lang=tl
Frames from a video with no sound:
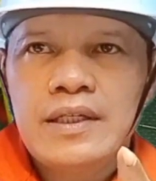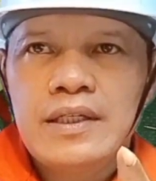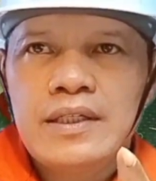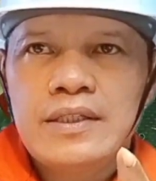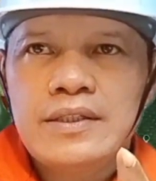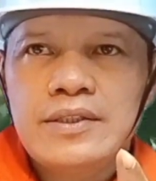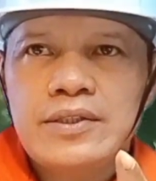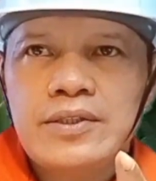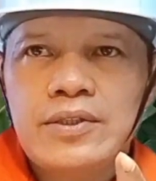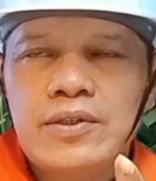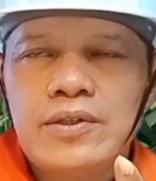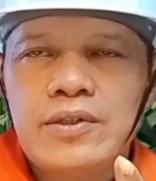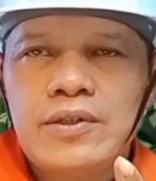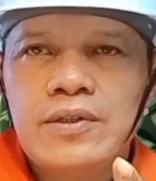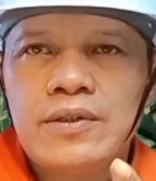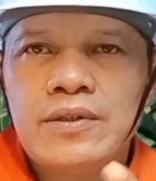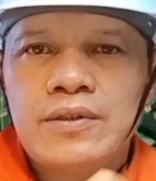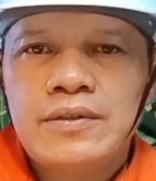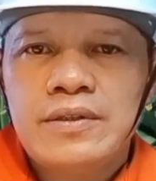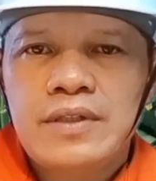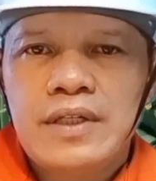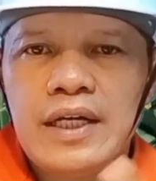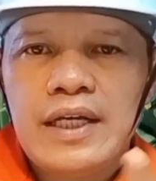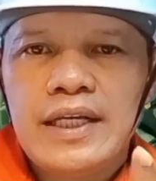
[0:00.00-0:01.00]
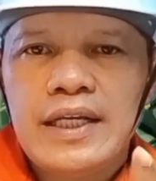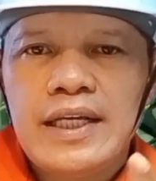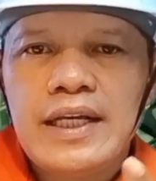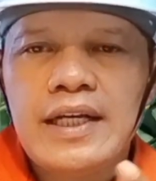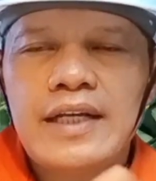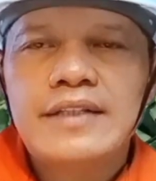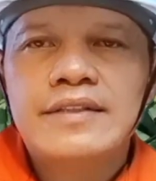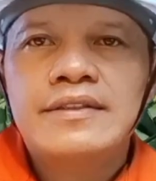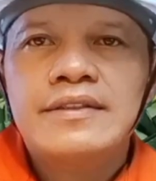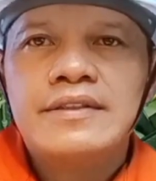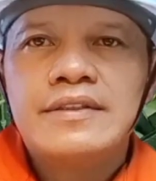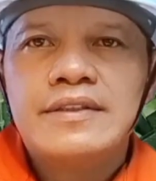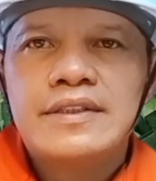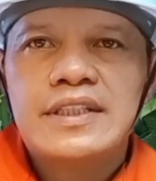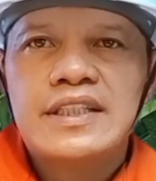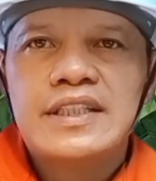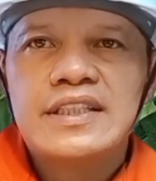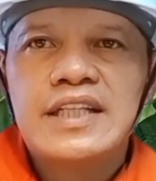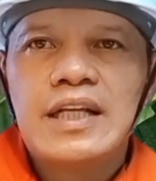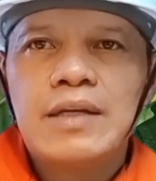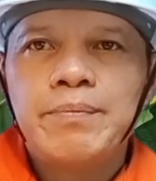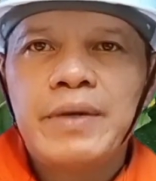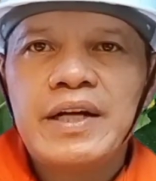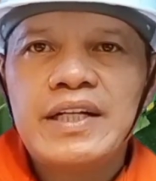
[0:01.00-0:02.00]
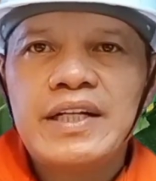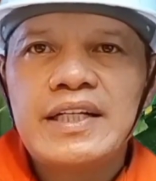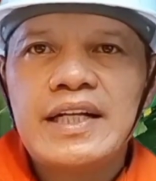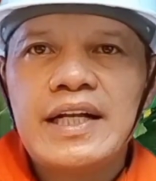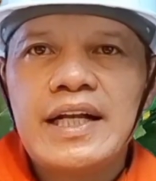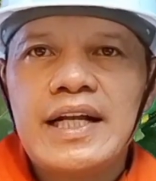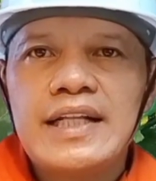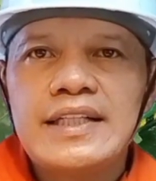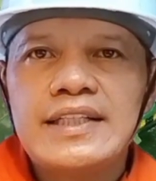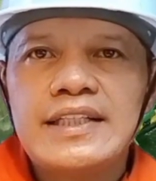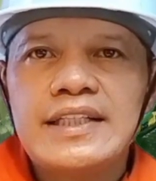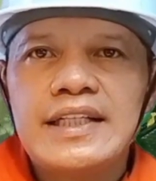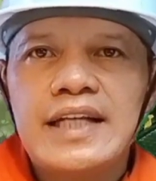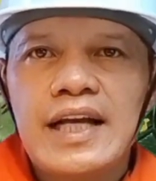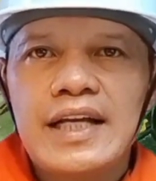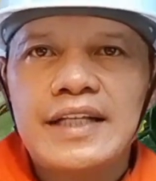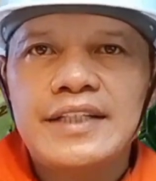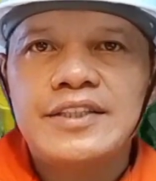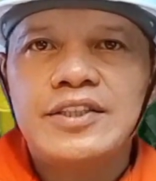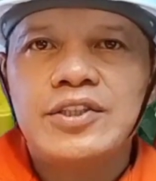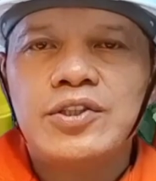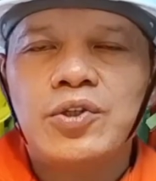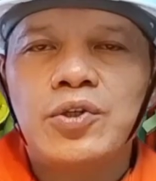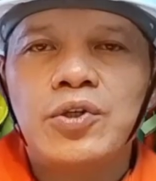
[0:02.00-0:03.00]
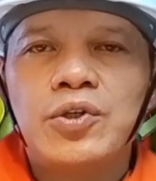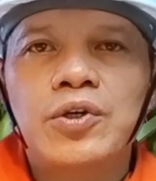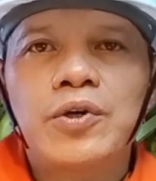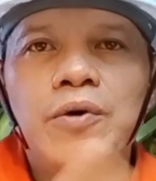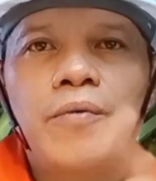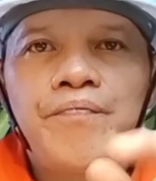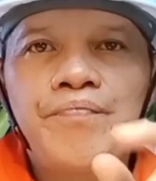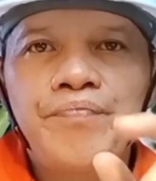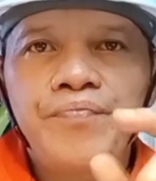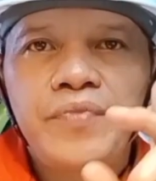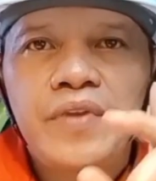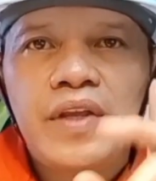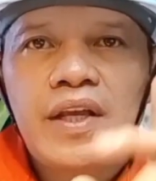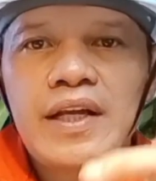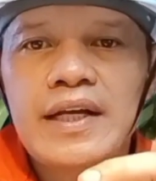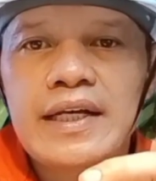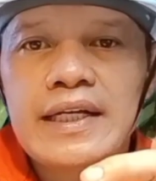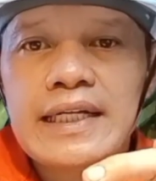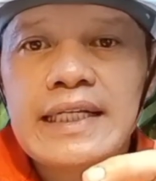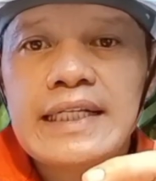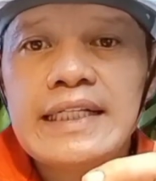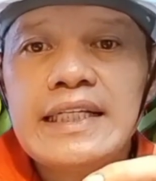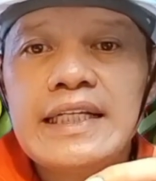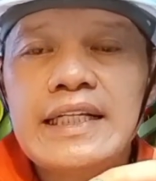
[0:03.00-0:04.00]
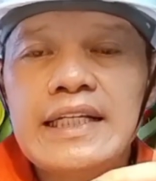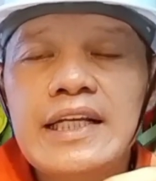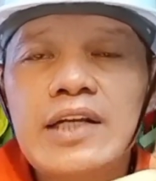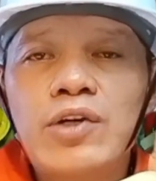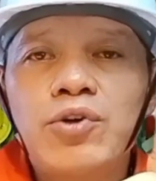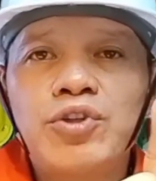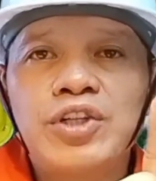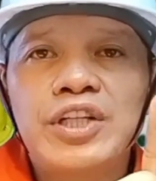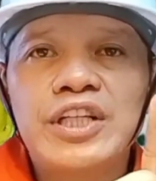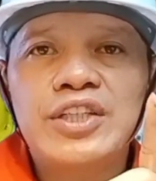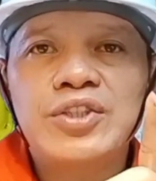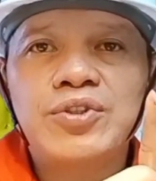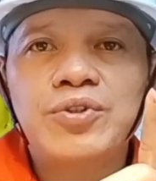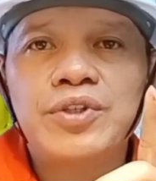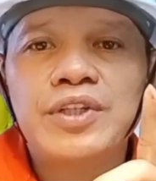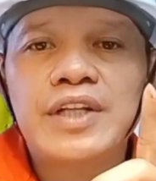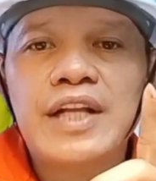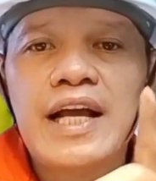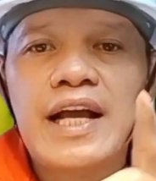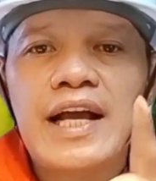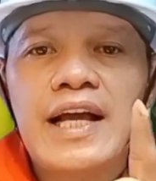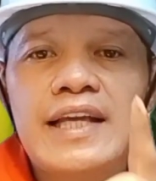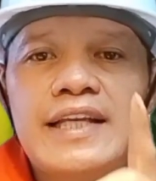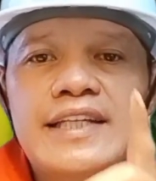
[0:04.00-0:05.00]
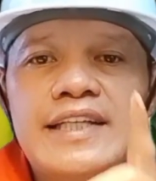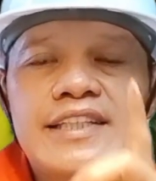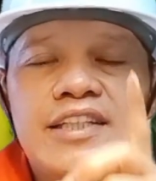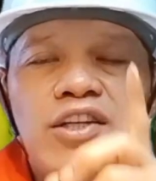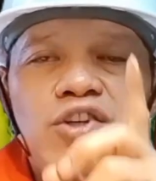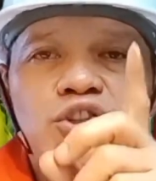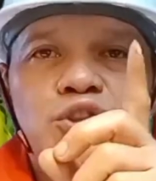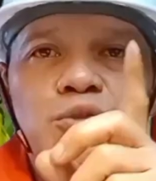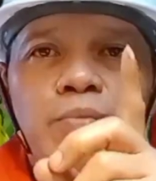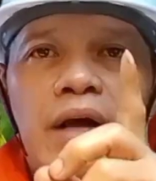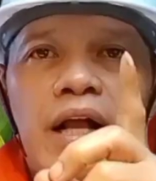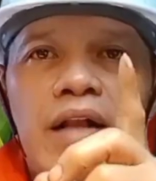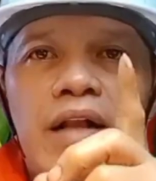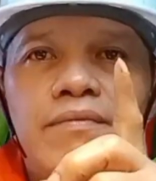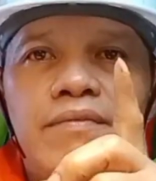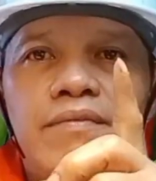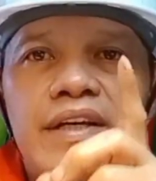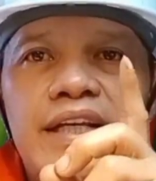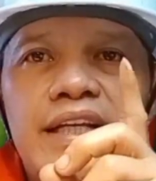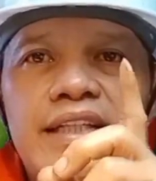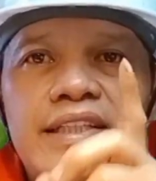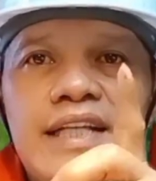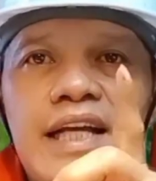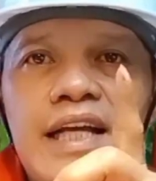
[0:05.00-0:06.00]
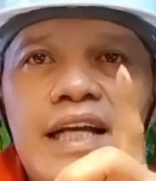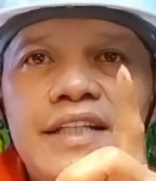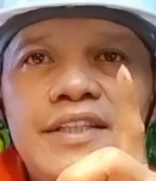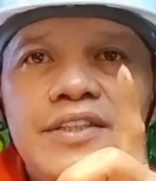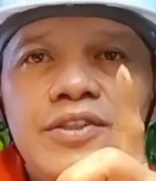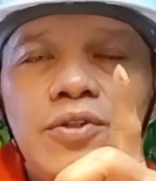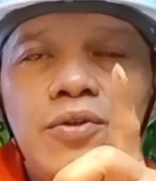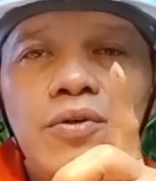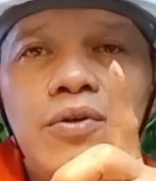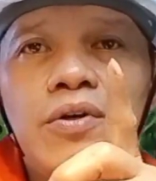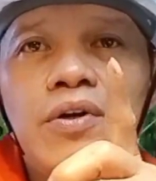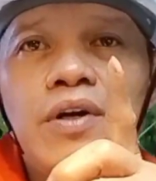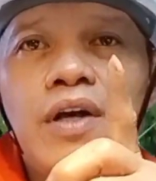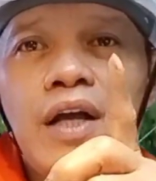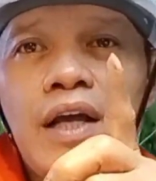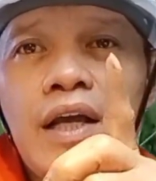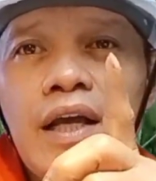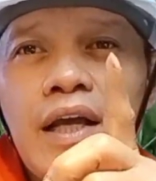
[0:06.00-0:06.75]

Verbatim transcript: So, ayan, sasalpak na natin guys yung ready recondition na exhaust valve. Ayan guys yung